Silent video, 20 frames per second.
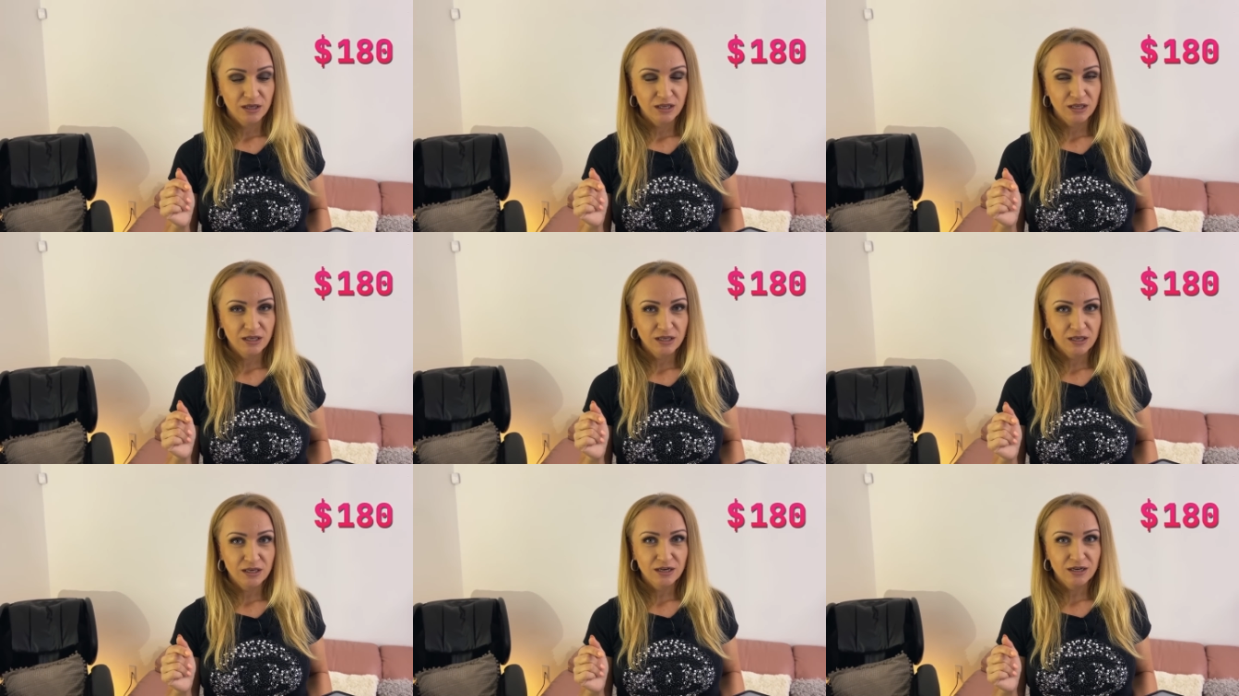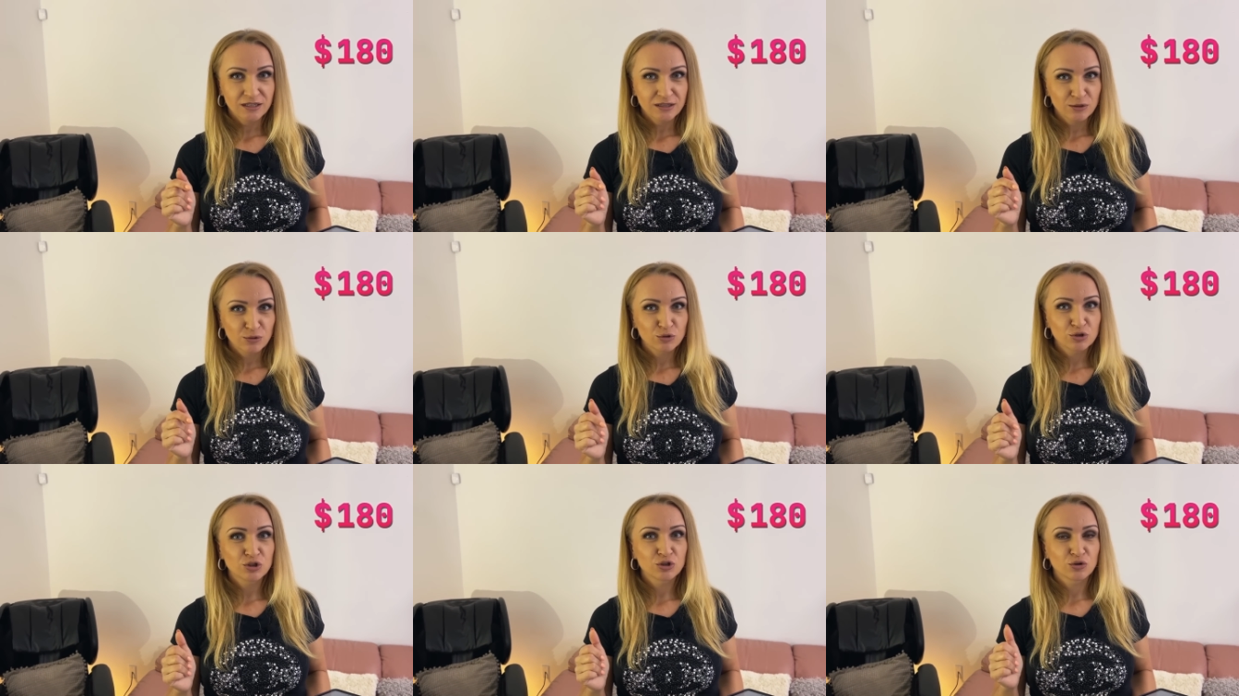и это
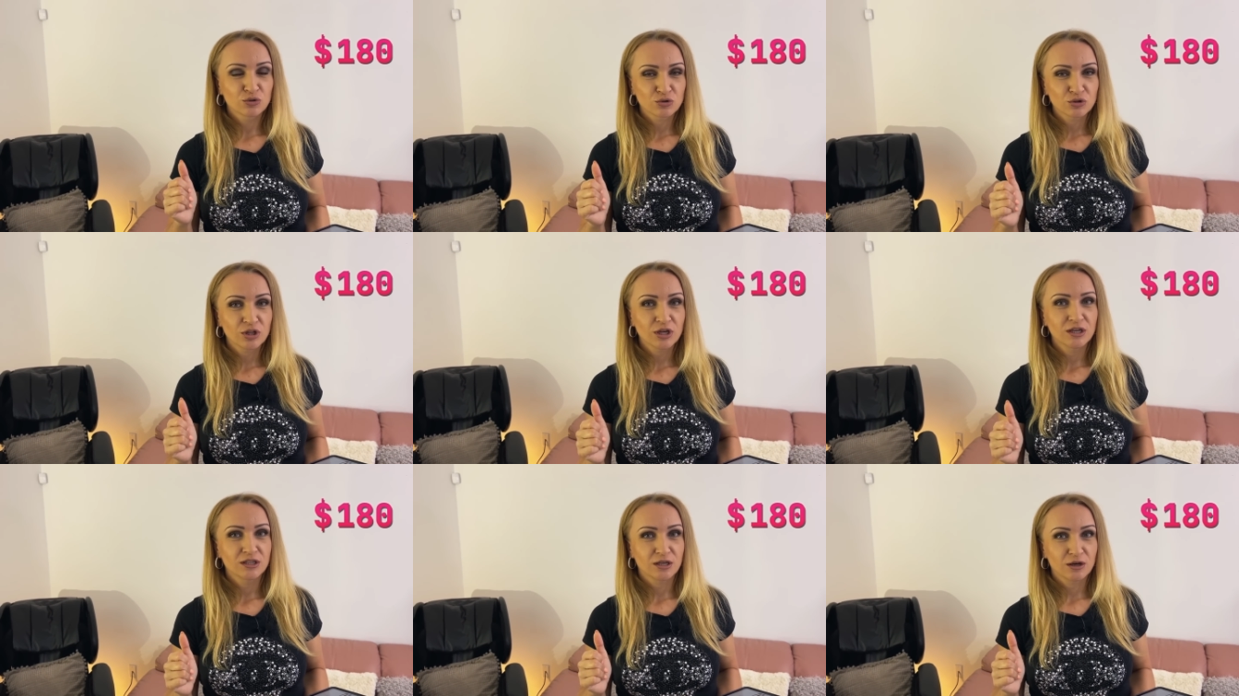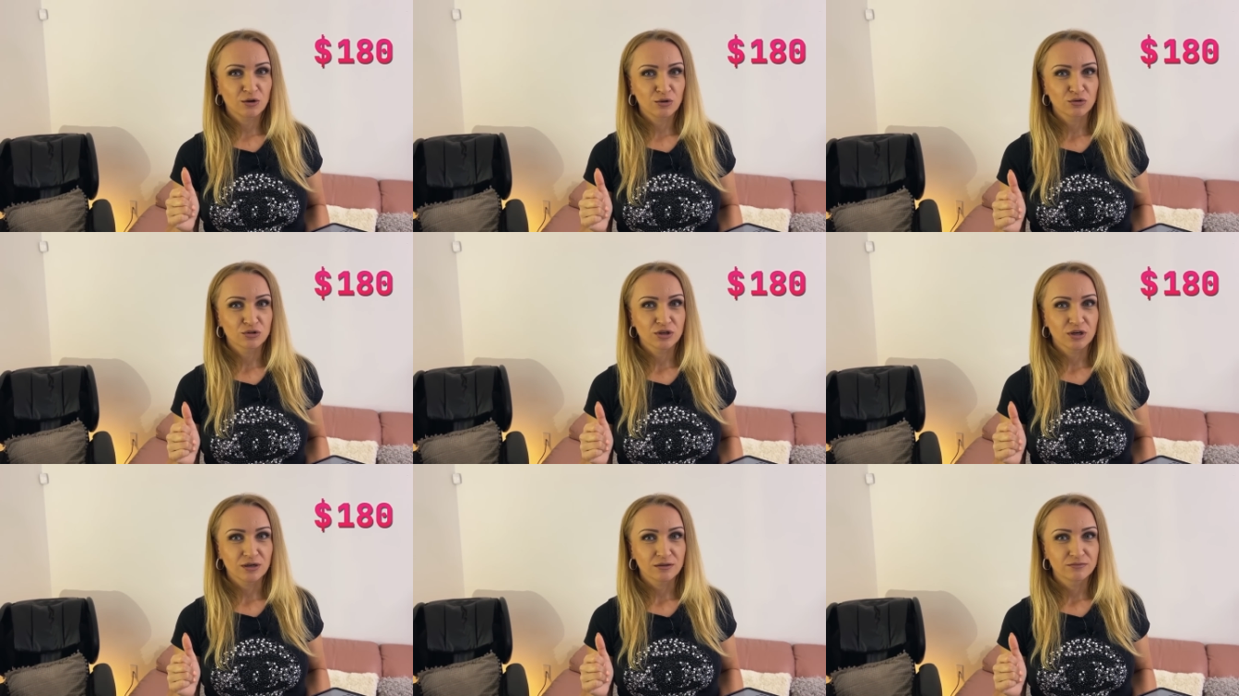очень крутая
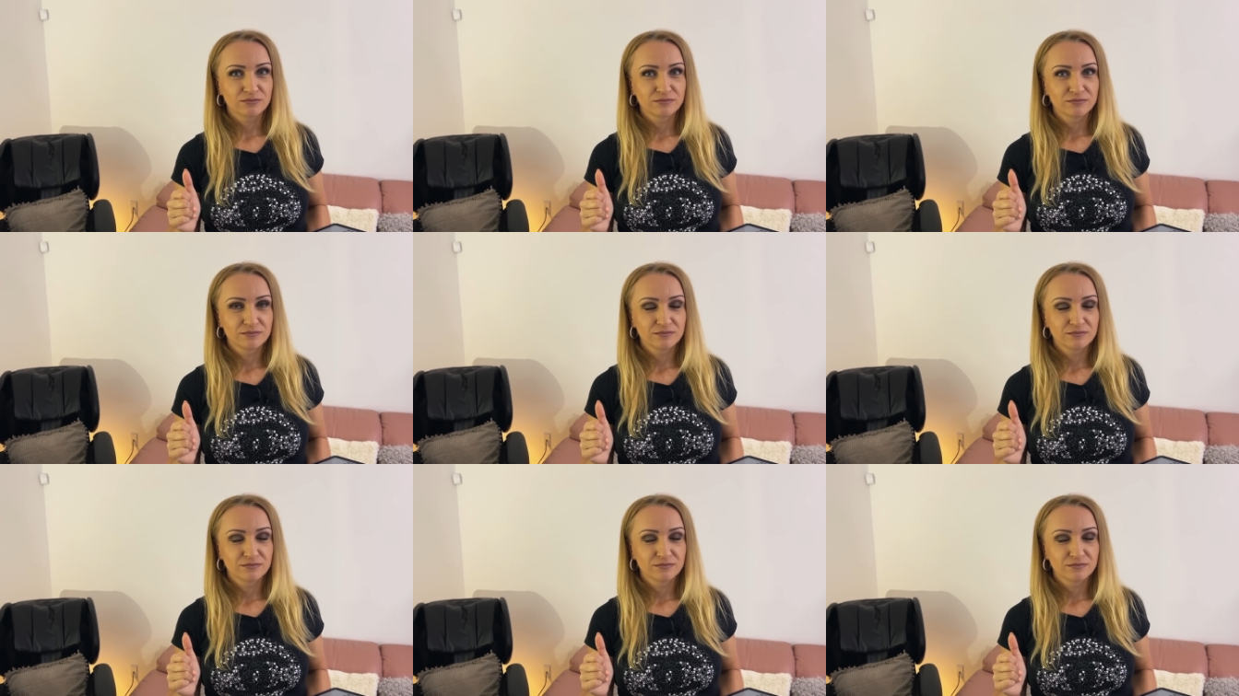находка.